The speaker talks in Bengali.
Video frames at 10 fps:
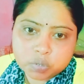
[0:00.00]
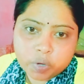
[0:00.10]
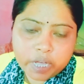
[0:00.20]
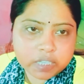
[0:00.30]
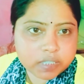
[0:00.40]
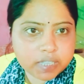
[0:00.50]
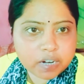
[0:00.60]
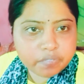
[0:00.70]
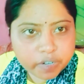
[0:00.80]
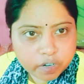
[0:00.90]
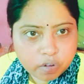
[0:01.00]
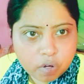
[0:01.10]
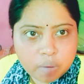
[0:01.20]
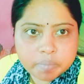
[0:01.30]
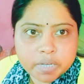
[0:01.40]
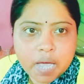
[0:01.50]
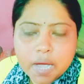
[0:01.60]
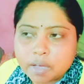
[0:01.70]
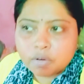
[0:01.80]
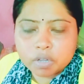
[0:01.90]
তো এই দিদার ভিডিও আমি
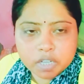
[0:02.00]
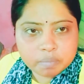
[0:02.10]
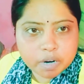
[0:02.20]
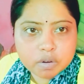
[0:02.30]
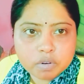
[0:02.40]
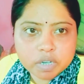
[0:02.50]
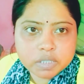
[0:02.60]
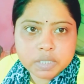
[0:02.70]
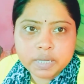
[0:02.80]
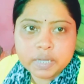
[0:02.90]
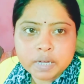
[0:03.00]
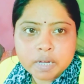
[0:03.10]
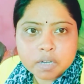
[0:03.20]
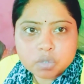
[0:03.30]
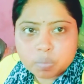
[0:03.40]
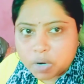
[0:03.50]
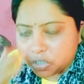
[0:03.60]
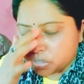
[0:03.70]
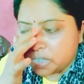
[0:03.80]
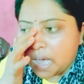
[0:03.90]
আগেও অনেকবার করেছি
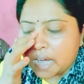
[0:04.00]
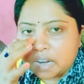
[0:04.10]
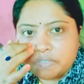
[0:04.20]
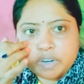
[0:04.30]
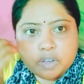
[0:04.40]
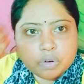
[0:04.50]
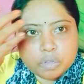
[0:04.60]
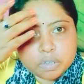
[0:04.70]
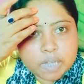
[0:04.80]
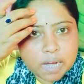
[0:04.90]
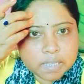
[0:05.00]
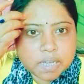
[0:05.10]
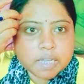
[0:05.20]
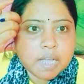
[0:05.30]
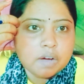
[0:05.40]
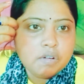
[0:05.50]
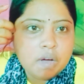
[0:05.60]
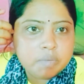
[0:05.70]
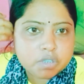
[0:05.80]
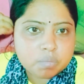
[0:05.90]
তোমরা যদি আগের ভিডিওগুলো না দেখে থাকো
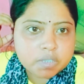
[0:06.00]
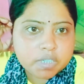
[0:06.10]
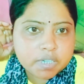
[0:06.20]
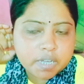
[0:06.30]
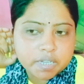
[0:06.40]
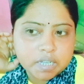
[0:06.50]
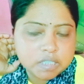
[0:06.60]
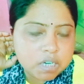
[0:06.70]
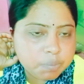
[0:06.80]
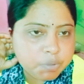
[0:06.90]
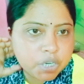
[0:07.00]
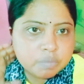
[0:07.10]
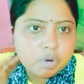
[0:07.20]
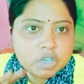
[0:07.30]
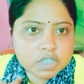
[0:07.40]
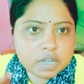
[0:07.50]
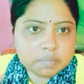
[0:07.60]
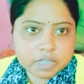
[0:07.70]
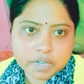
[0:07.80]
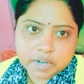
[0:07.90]
আমি তোমাদেরকে ডেসক্রিপশন বক্সে
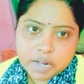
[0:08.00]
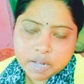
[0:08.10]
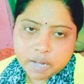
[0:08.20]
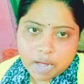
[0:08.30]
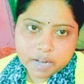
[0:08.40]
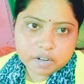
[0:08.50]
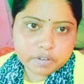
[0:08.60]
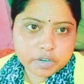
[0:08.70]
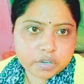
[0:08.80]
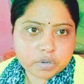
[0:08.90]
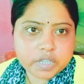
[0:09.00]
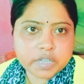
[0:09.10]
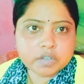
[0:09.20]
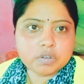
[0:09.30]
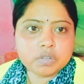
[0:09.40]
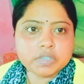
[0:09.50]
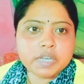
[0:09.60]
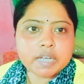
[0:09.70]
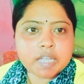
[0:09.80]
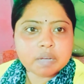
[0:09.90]
আমাদের আগের ভিডিও লিঙ্কগুলো
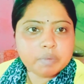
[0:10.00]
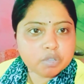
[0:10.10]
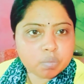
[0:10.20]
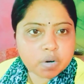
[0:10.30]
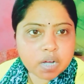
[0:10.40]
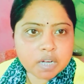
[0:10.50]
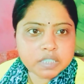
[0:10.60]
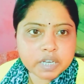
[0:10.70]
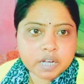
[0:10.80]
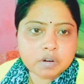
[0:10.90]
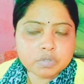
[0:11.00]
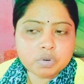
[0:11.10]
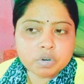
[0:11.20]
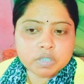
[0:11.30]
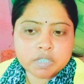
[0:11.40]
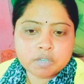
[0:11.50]
দেওয়া থাকবে তোমরা চেক আউট করে